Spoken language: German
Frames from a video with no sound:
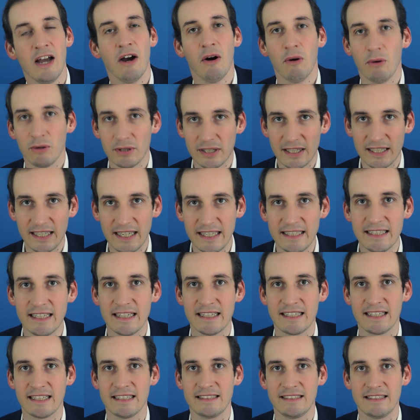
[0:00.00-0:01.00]
oder
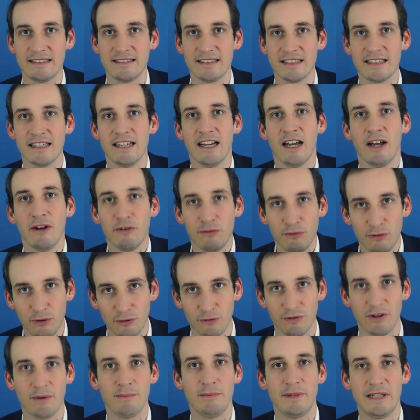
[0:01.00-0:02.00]
Kinderkredite für
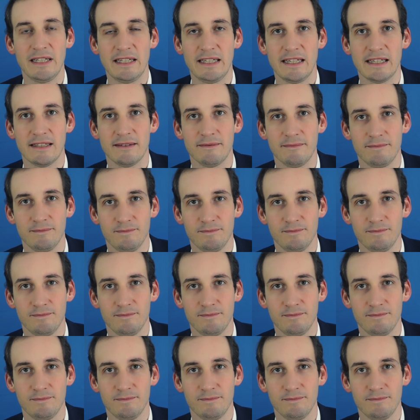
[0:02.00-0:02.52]
Familien.